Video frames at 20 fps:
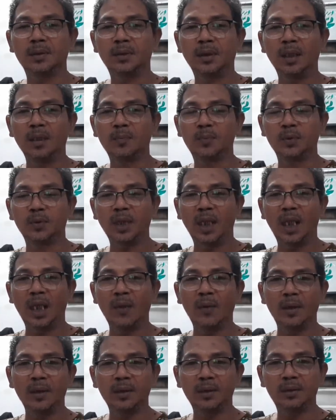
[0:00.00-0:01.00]
dan
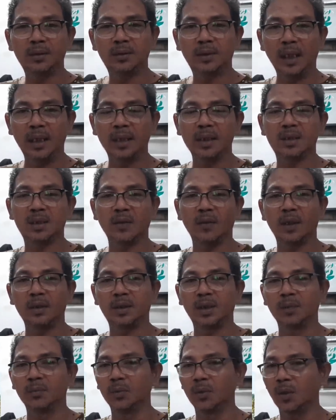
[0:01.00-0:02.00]
budayawan dari
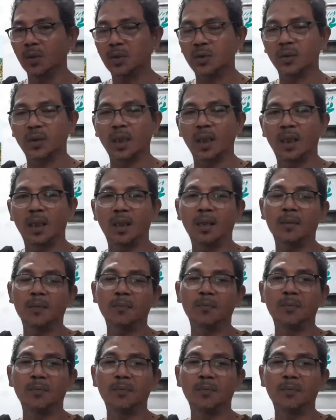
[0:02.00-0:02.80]
Jawa Timur juga